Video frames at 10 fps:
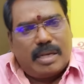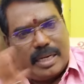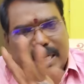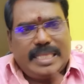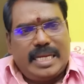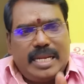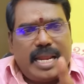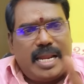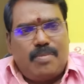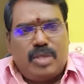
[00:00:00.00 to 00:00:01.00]
கிட்டத்தட்ட
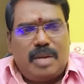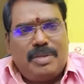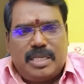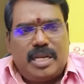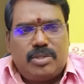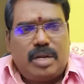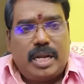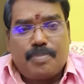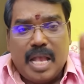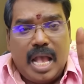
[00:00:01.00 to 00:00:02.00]
நல்ல முதலமைச்சர்னே
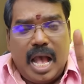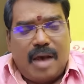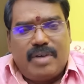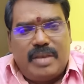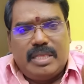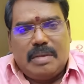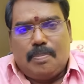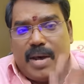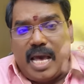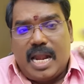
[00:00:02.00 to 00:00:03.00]
சொல்லலாம் அவரை வந்து
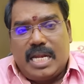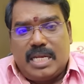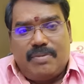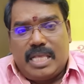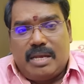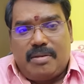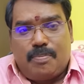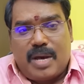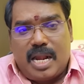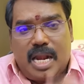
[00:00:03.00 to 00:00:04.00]
பாராட்டாத
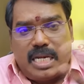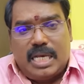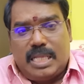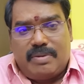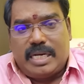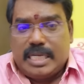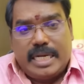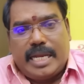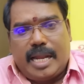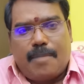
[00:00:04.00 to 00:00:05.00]
பாராட்டாதவர்கள்
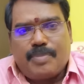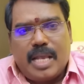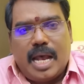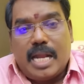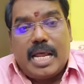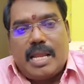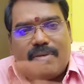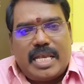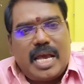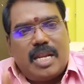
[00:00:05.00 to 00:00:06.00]
இருக்கலாம் ஆனால்
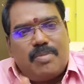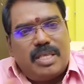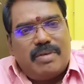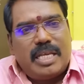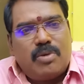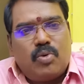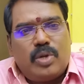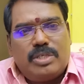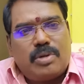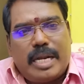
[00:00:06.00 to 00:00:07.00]
அவரை யாரும் இதுவரைக்கும்
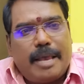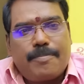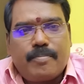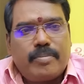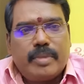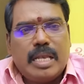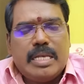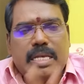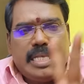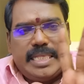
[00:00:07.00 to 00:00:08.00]
குறை சொல்லலை
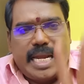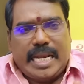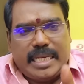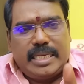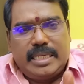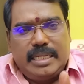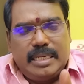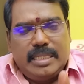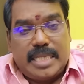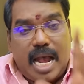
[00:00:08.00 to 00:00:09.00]
தனக்கு
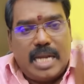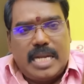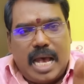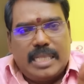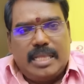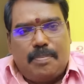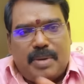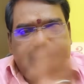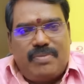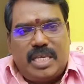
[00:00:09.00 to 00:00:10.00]
தான் அந்த
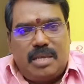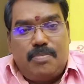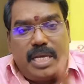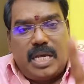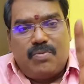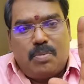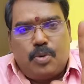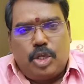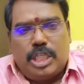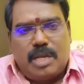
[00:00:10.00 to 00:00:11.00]
பதவிக்கு மிகவும்
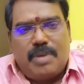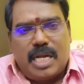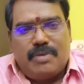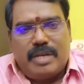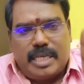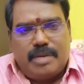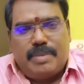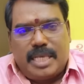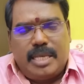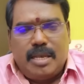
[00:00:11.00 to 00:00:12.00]
பொருத்தமானவர்
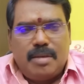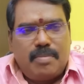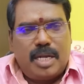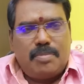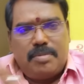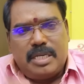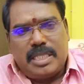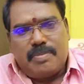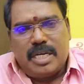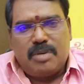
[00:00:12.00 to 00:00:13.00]
என்பதை மாண்புமிகு
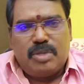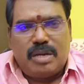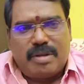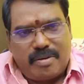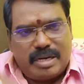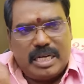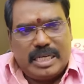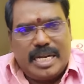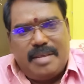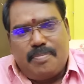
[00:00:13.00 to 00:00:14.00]
தமிழக முதல்வர் அவர்கள்
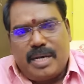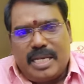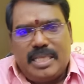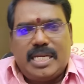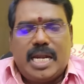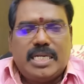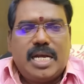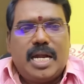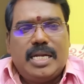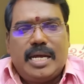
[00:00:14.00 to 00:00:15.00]
கண்டிப்பாக இந்த நான்கு
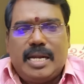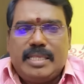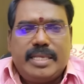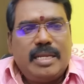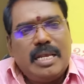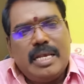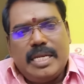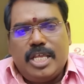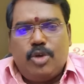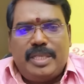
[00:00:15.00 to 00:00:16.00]
ஆண்டு காலத்தில்
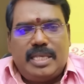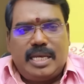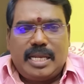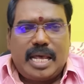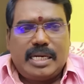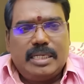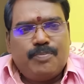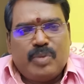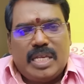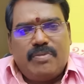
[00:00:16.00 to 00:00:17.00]
நிரூபித்திருக்கிறார்கள்
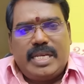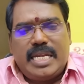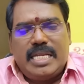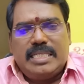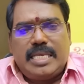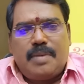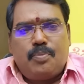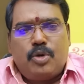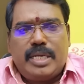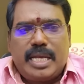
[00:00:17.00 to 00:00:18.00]
இவர் என்ன செய்ய
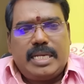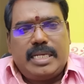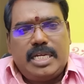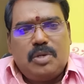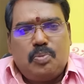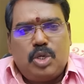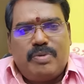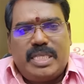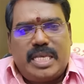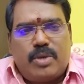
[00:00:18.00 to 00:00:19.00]
போகிறார் என்று
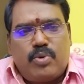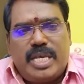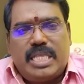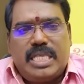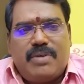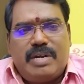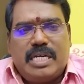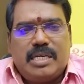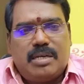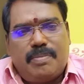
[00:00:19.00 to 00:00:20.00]
புருவத்தை
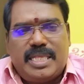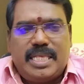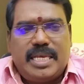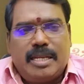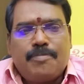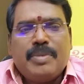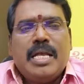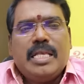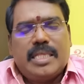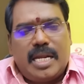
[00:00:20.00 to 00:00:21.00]
உயர்த்தியவர்களுக்கு மத்தியில்
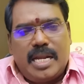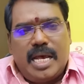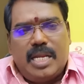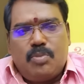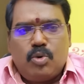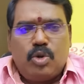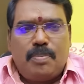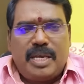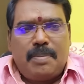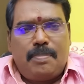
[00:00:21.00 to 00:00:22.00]
தன்னாலும் ஒரு
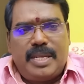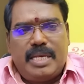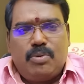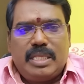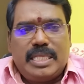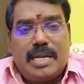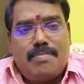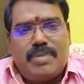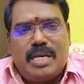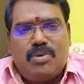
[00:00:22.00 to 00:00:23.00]
மிகப்பெரிய ஒரு
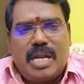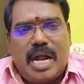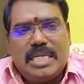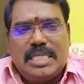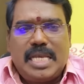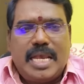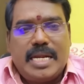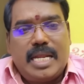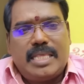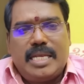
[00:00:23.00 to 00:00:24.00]
திறம்பட ஒரு ஆட்சியை
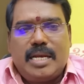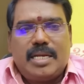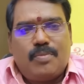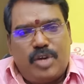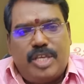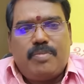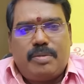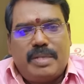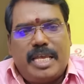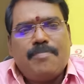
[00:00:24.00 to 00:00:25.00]
நடத்தி காட்ட முடியும்
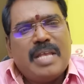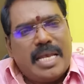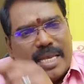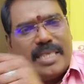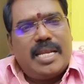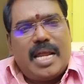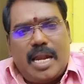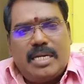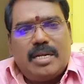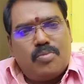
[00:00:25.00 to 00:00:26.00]
என்பதை இந்த
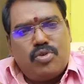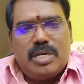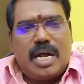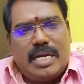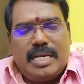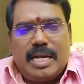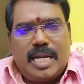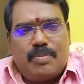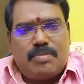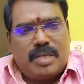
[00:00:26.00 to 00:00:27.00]
நான்கு முழு ஆண்டு
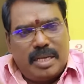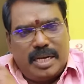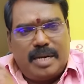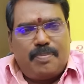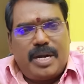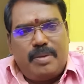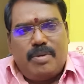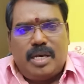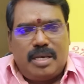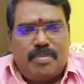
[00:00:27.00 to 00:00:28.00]
காலமும் எடப்பாடி
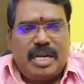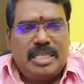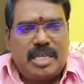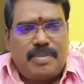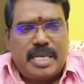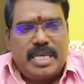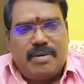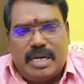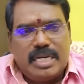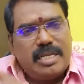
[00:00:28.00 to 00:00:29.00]
பழனிசாமி ஐயா
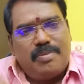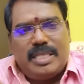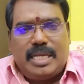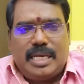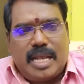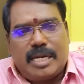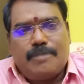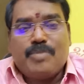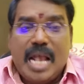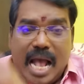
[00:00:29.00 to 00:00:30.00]
அவர்கள் நிரூபித்திருக்கிறார்கள்
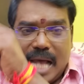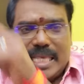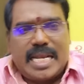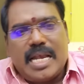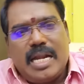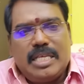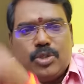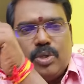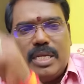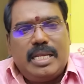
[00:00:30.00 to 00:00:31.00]
அதற்கான
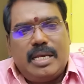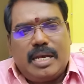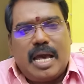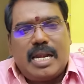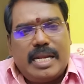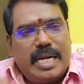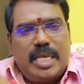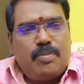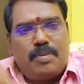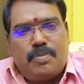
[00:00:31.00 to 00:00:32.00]
ஜோதிட
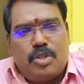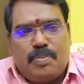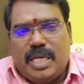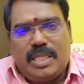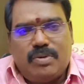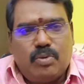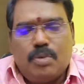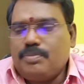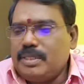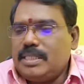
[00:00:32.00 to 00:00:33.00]
காரணங்களையும் இப்போது பார்த்து
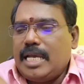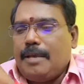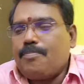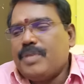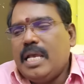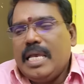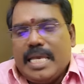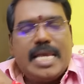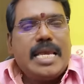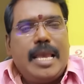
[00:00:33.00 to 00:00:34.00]
விடுவோம் சரி
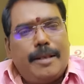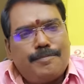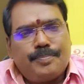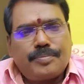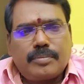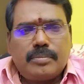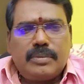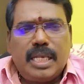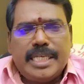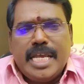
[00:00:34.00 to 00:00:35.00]
இங்கே
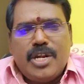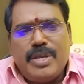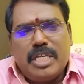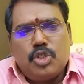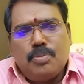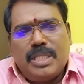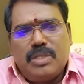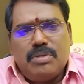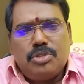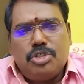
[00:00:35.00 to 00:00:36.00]
என்னுடைய
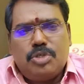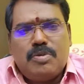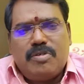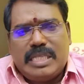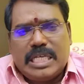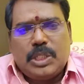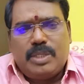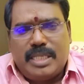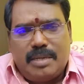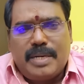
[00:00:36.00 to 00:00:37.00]
சுபத்துவ உள்ள
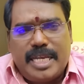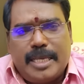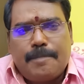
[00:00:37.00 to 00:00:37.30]
தத்துவத்தின்படி